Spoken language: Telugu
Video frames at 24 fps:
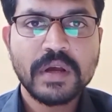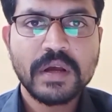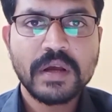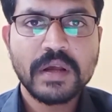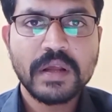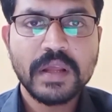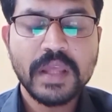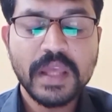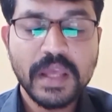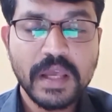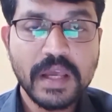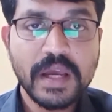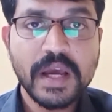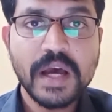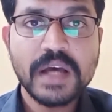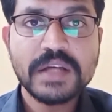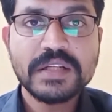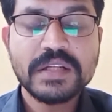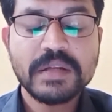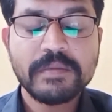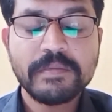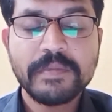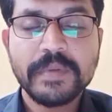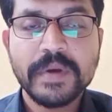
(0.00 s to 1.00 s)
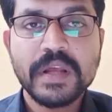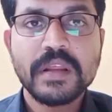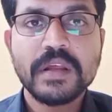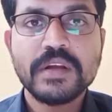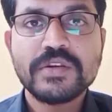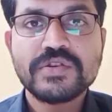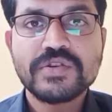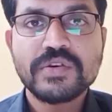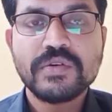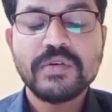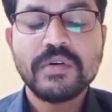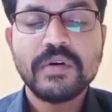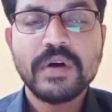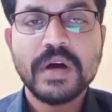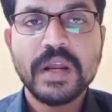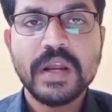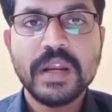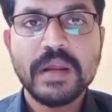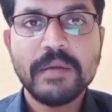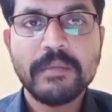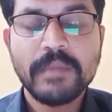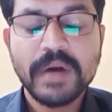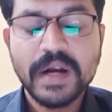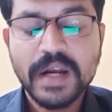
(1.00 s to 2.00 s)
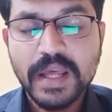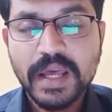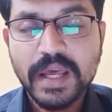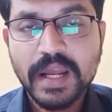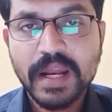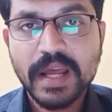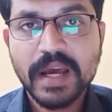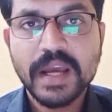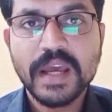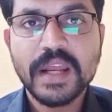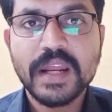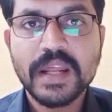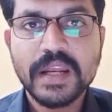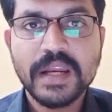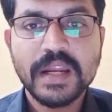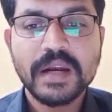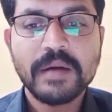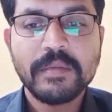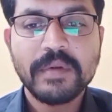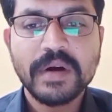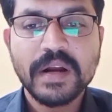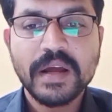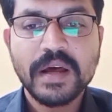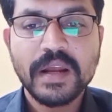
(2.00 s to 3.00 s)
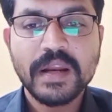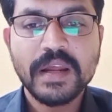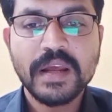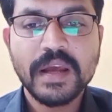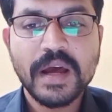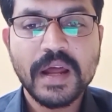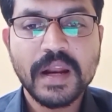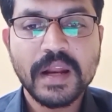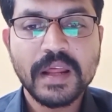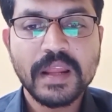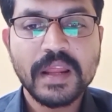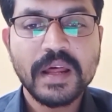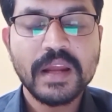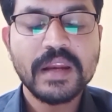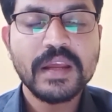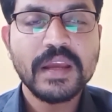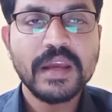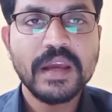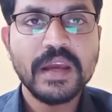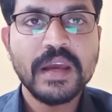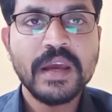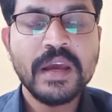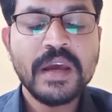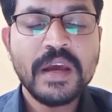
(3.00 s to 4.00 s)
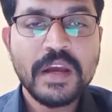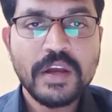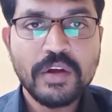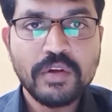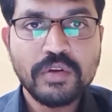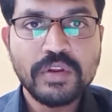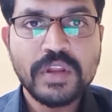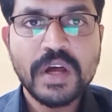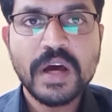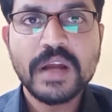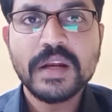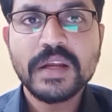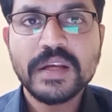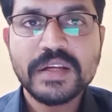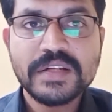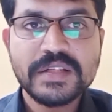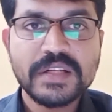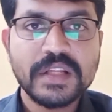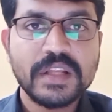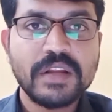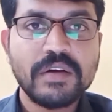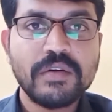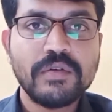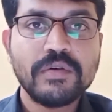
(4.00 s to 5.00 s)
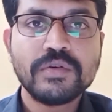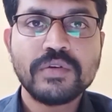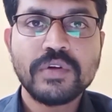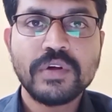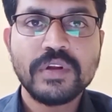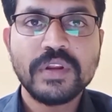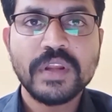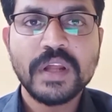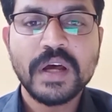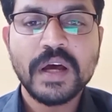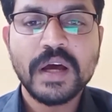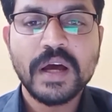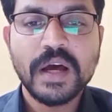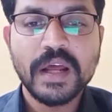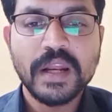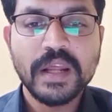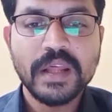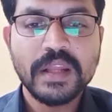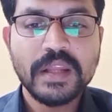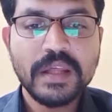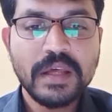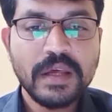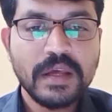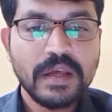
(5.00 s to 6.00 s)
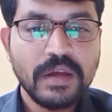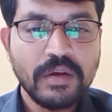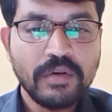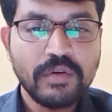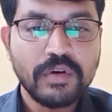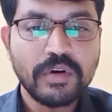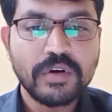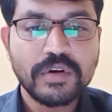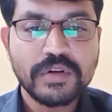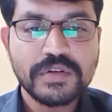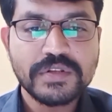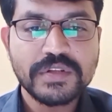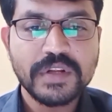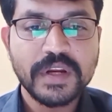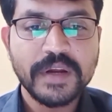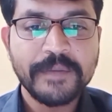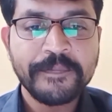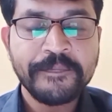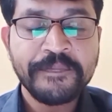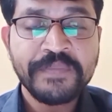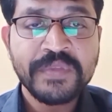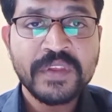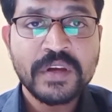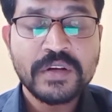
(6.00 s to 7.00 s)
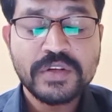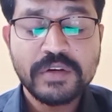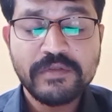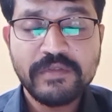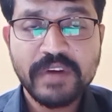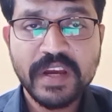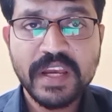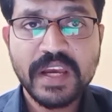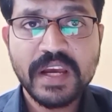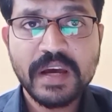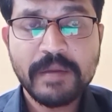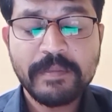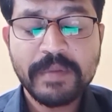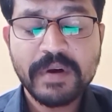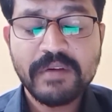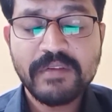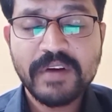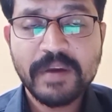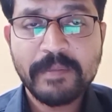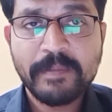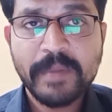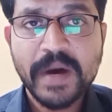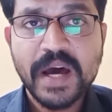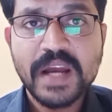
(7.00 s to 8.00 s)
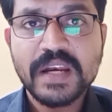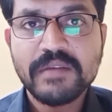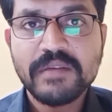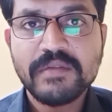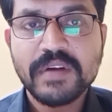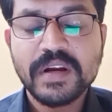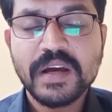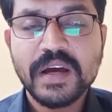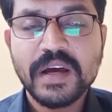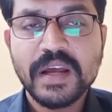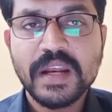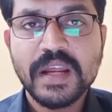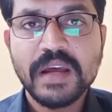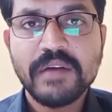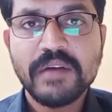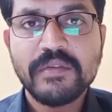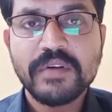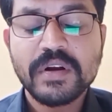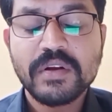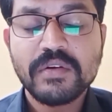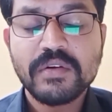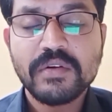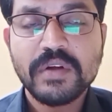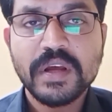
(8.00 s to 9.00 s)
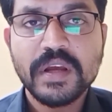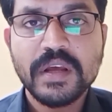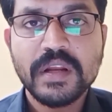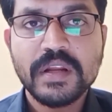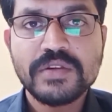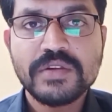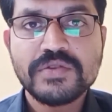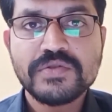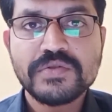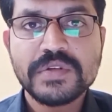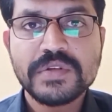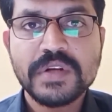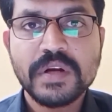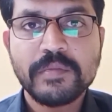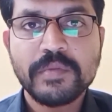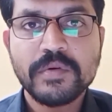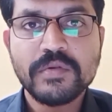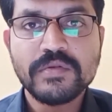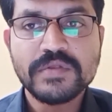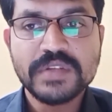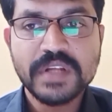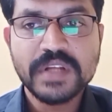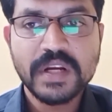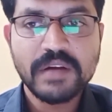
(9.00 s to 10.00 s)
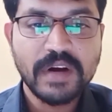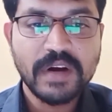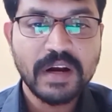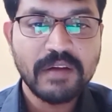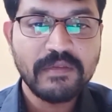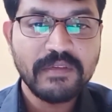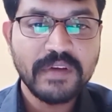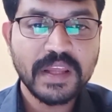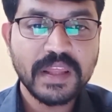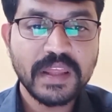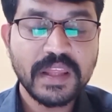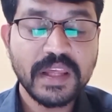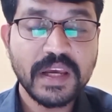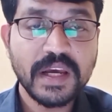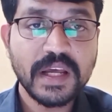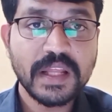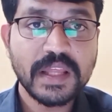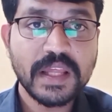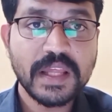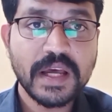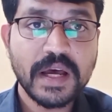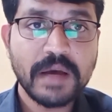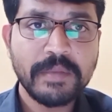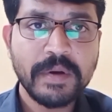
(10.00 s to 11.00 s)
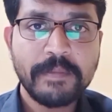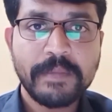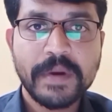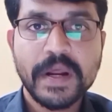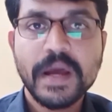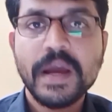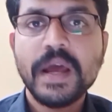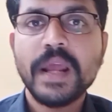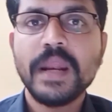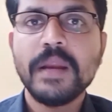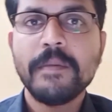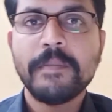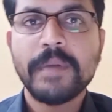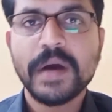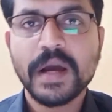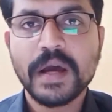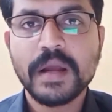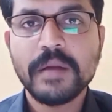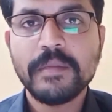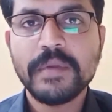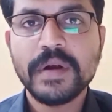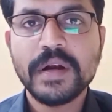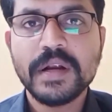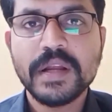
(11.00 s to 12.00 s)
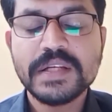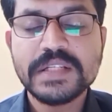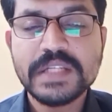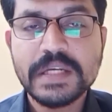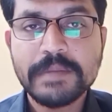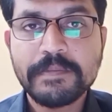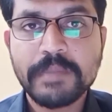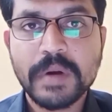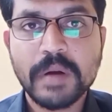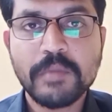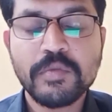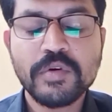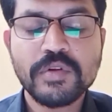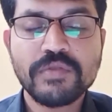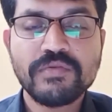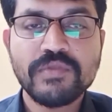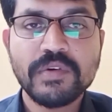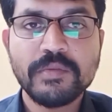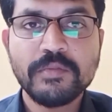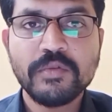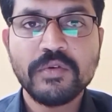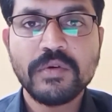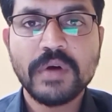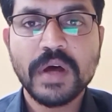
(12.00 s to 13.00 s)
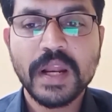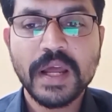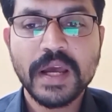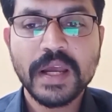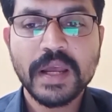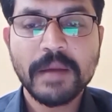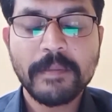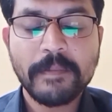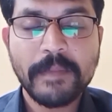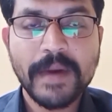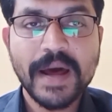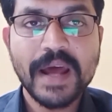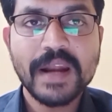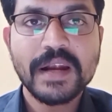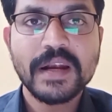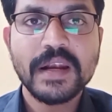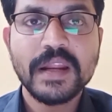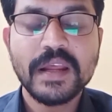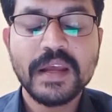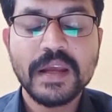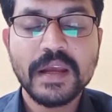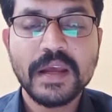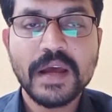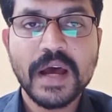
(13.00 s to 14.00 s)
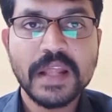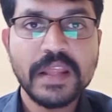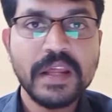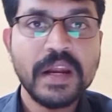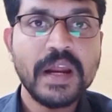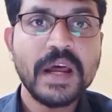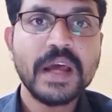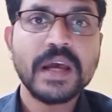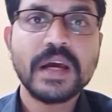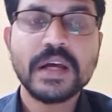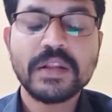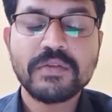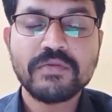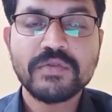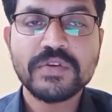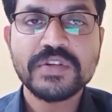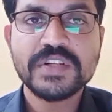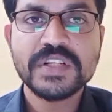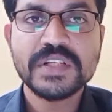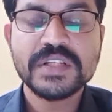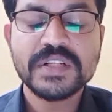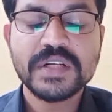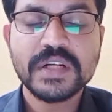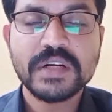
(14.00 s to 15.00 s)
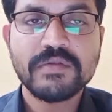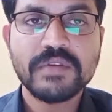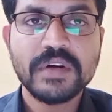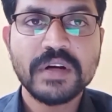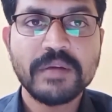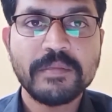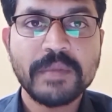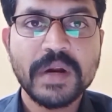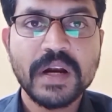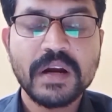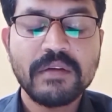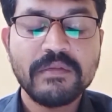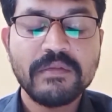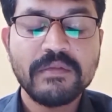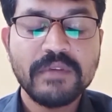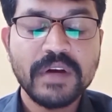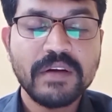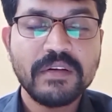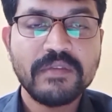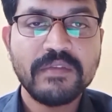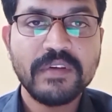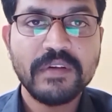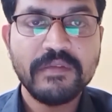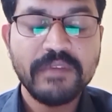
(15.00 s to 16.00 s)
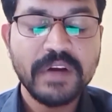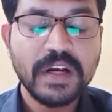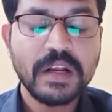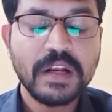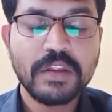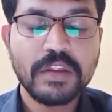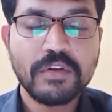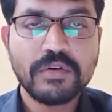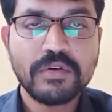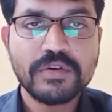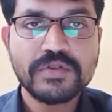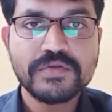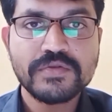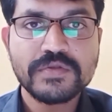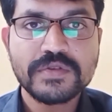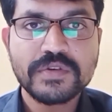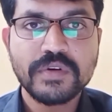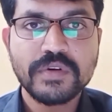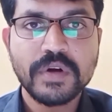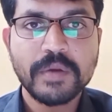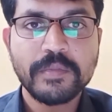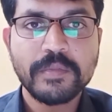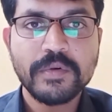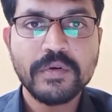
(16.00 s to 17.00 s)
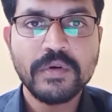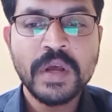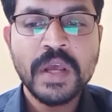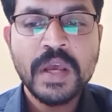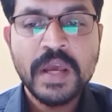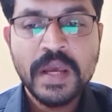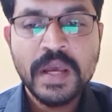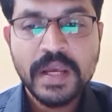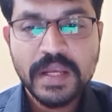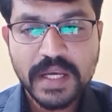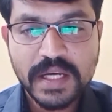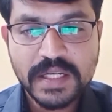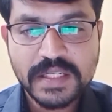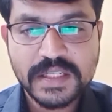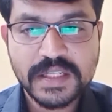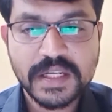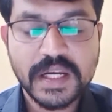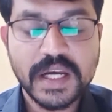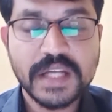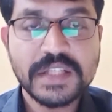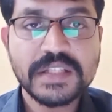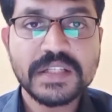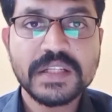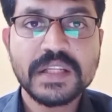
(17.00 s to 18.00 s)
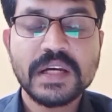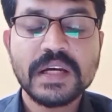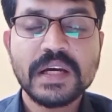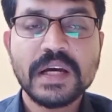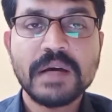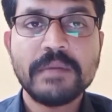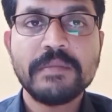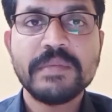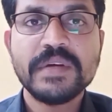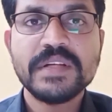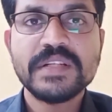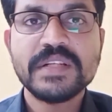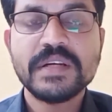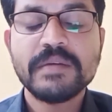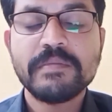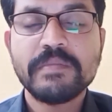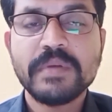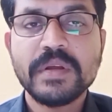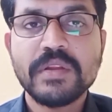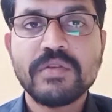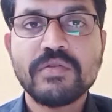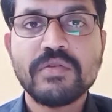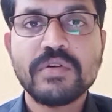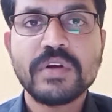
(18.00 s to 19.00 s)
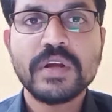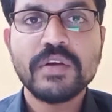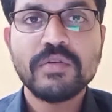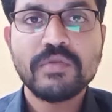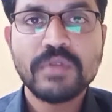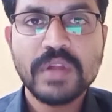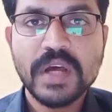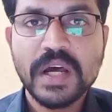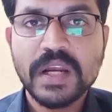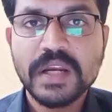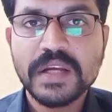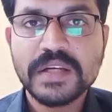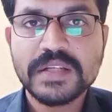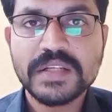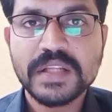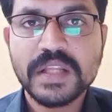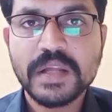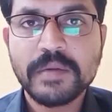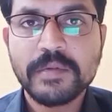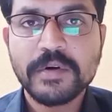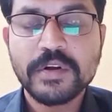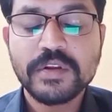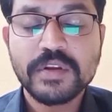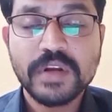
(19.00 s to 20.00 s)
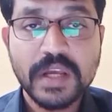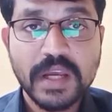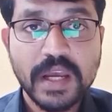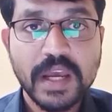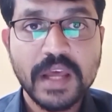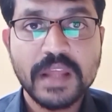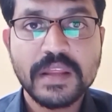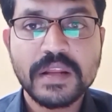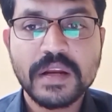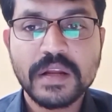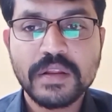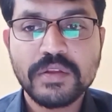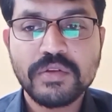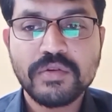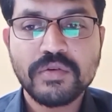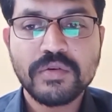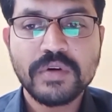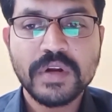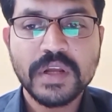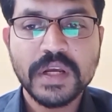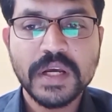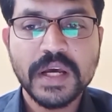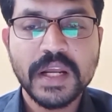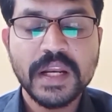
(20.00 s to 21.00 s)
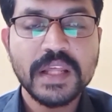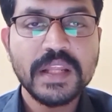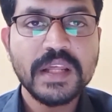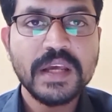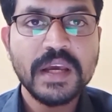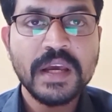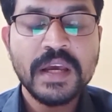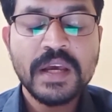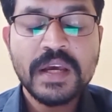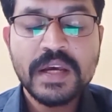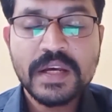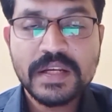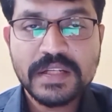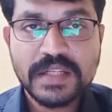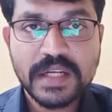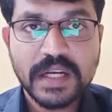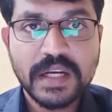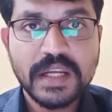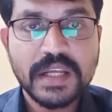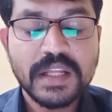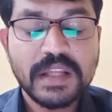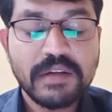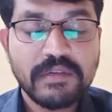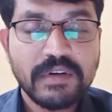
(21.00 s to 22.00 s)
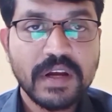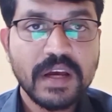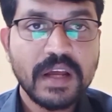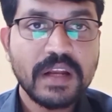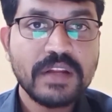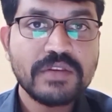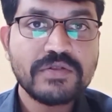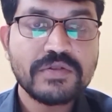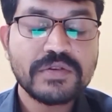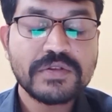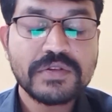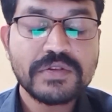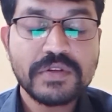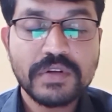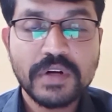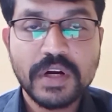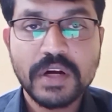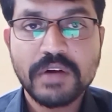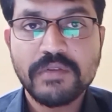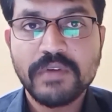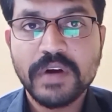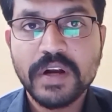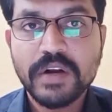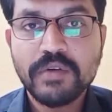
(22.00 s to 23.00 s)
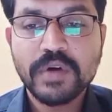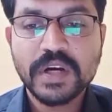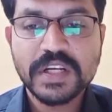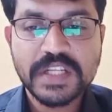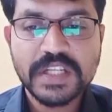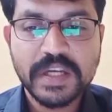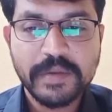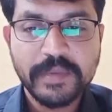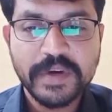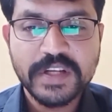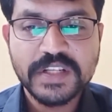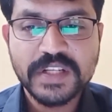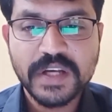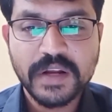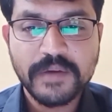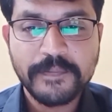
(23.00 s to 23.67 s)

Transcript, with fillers: ఇంకాస్త పేరు తెచ్చుకోవాలి మళ్ళీ ఎలాగైనా నిలబడాలి అన్నదానికి యుద్ధానికి సిద్ధమవుతోందా అనేది ఇంకొకటి వస్తున్నాయి సో వైకాపా పార్టీ వర్గాలు ఏమంటున్నాయని చూసినప్పుడు సరే వాళ్ళ వ్యక్తిగత అభిప్రాయాల్ని పక్కన పెట్టేసి ప్రభుత్వము అలాగే పార్టీ అధినాయకత్వం చేసినటువంటి మాటలు వీటి వీటితో చూసుకున్నప్పుడు ఎస్ ఖచ్చితంగా బీజేపీతోటి యుద్ధానికి సిద్ధపడుతున్న కేంద్రంతో అనేది సన్నిహిత వర్గాల నుంచి వస్తున్నటువంటి ఒక సమాచారం